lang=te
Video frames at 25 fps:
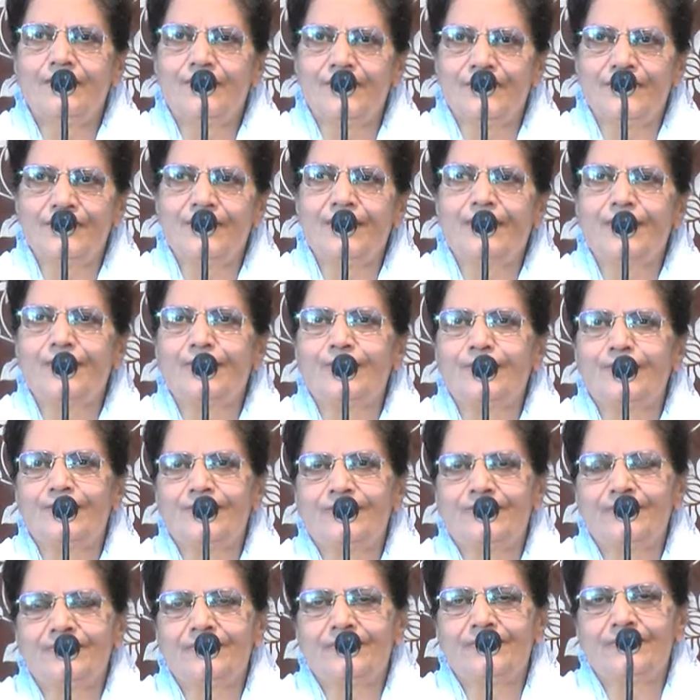వచ్చి నాకు
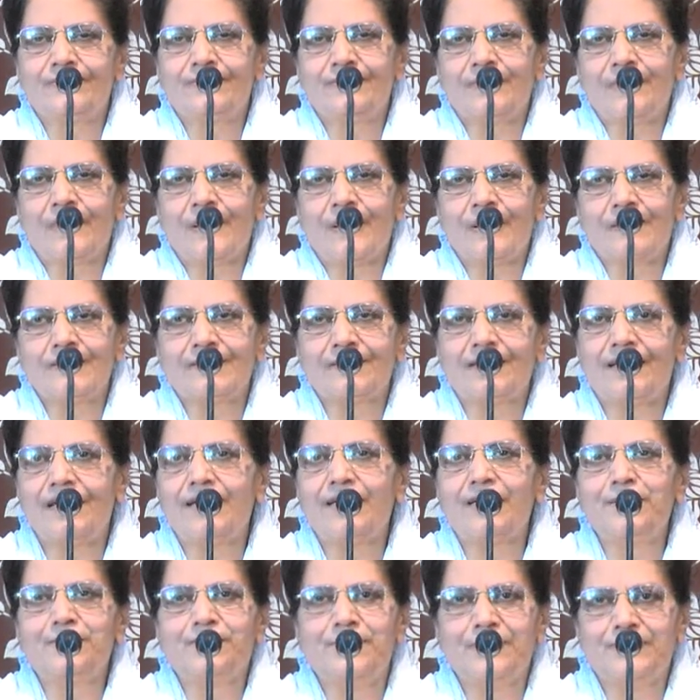
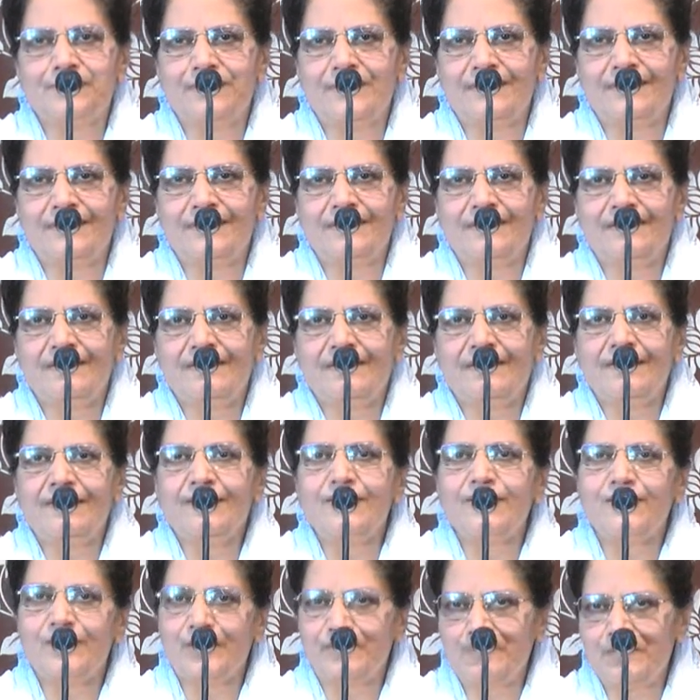సహాయపడమని
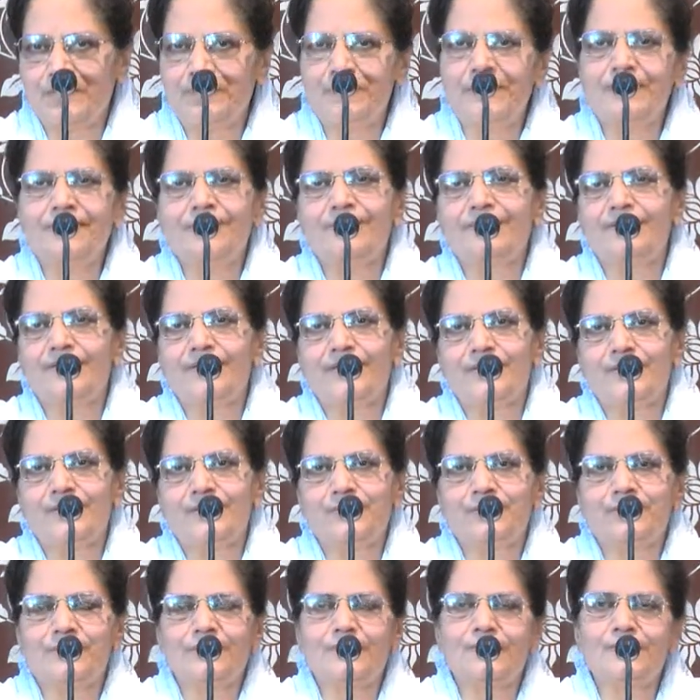చెప్పుమంటుంది
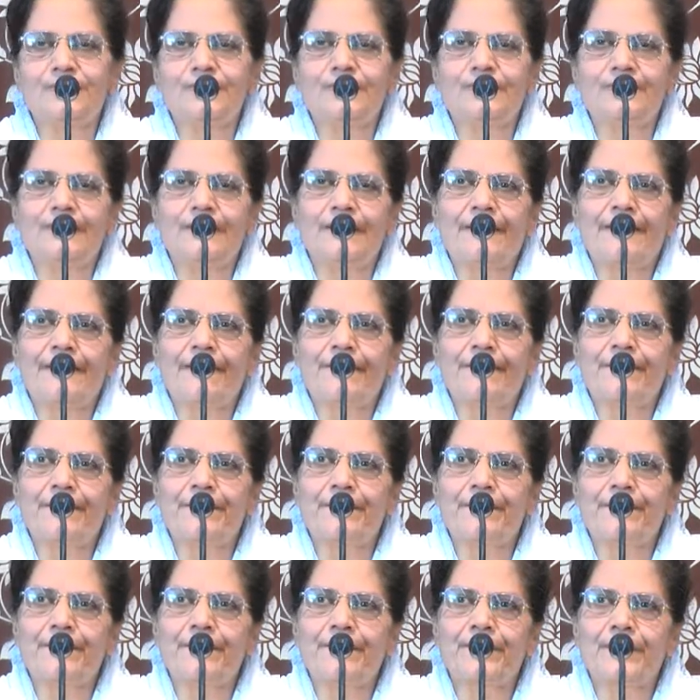యేసు ప్రభుతో
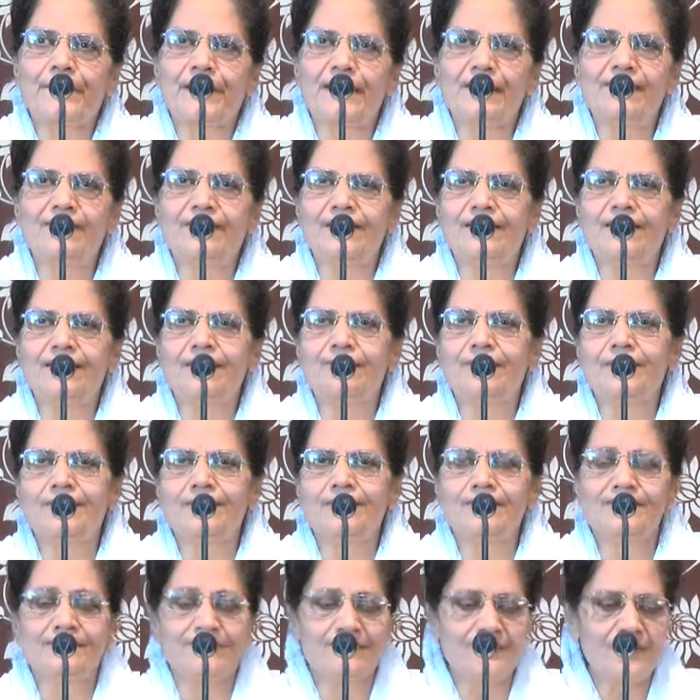ఇవన్నీ
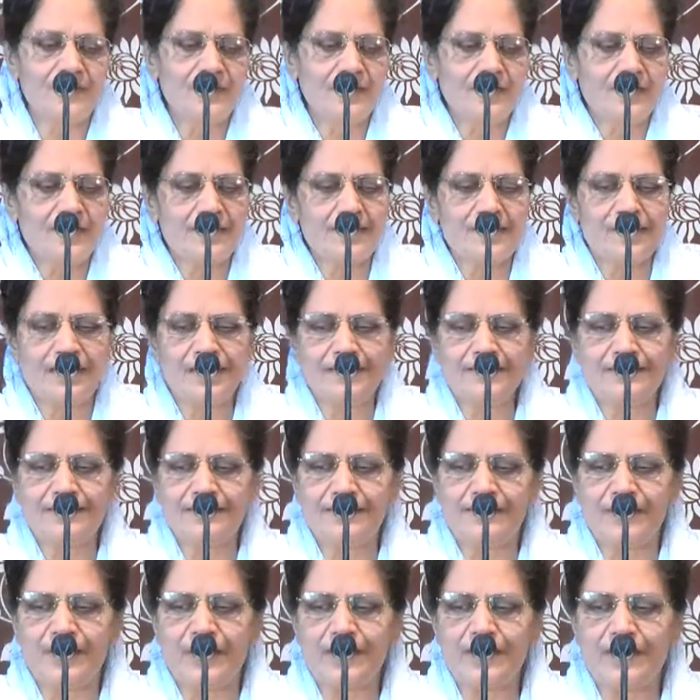మనకు
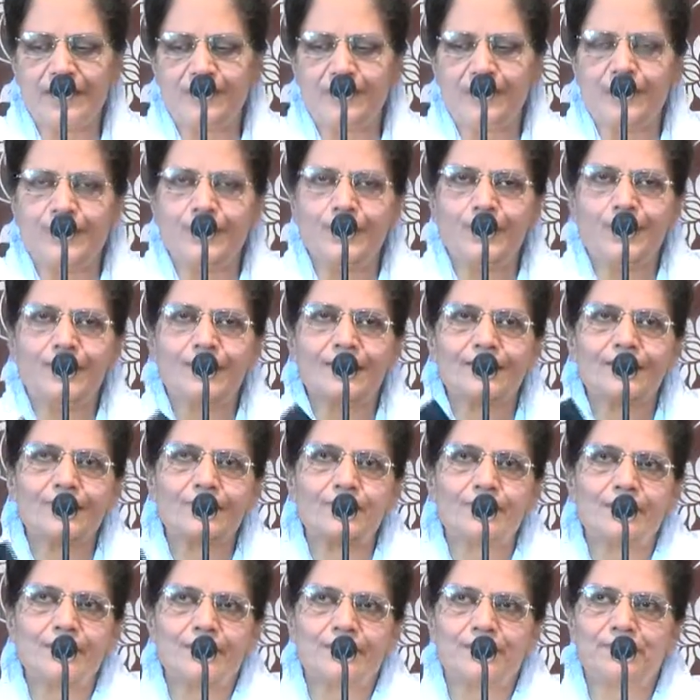తెలిసిన వాక్యమే లూకాసు
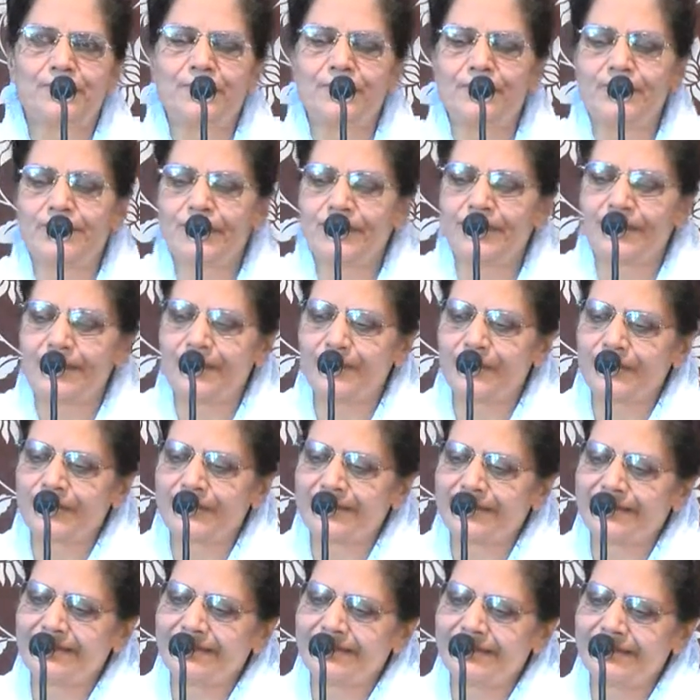వార్త పదో అధ్యాయం
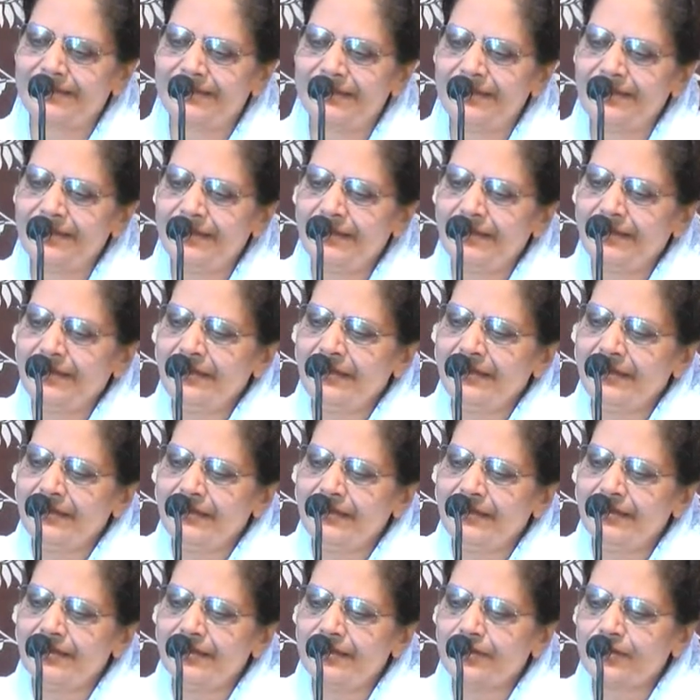ఒకసారి తీయండి
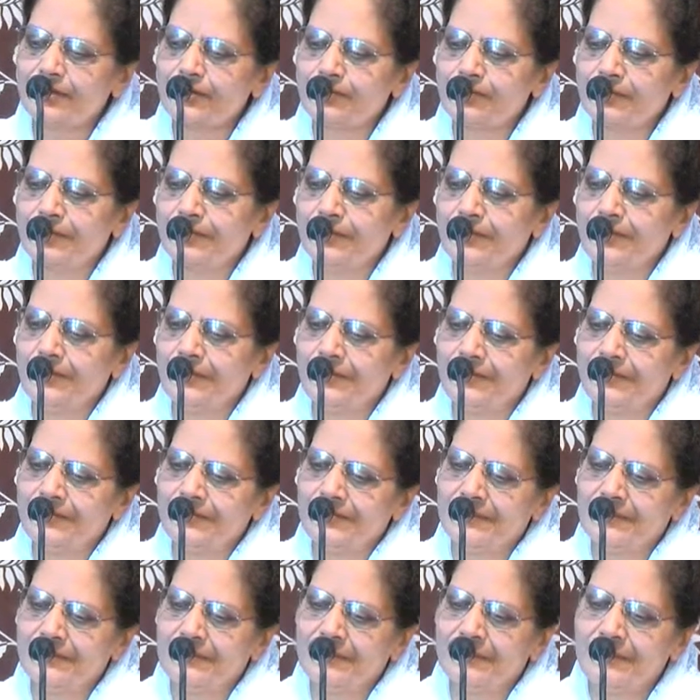యేసు ప్రభు
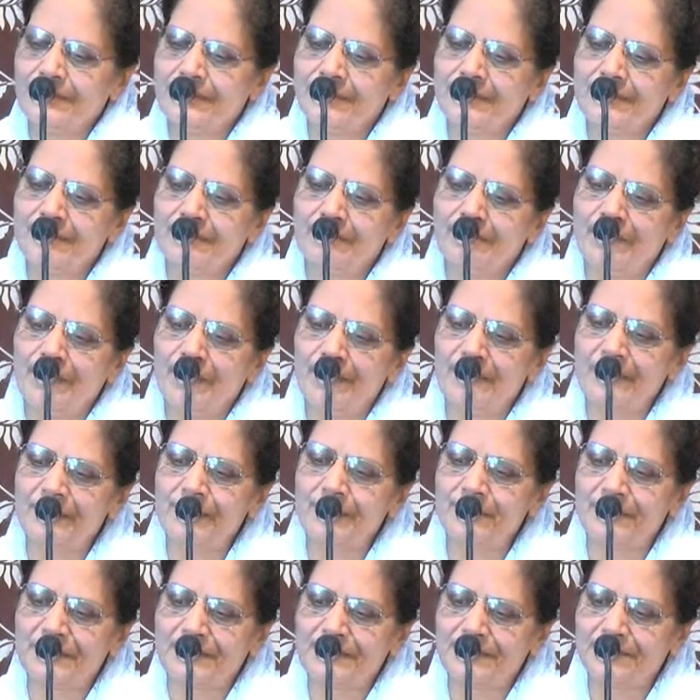
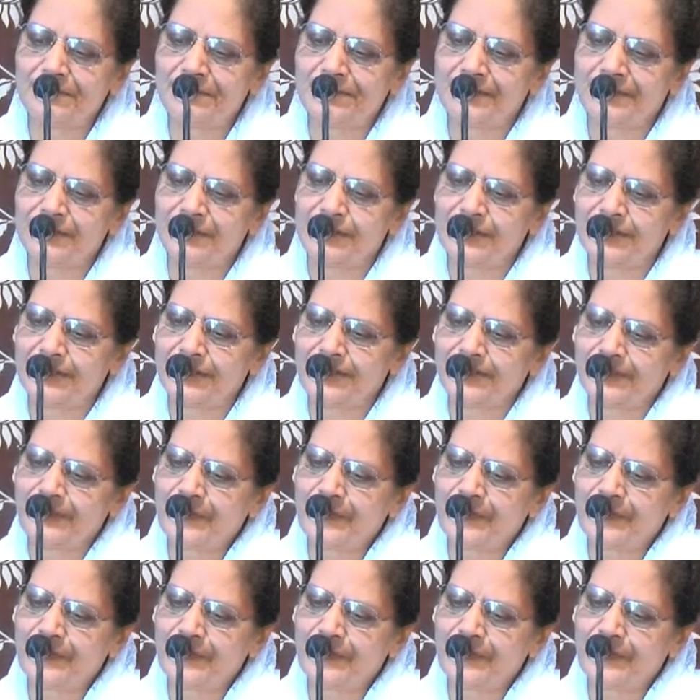మరియను ప్రశంసించి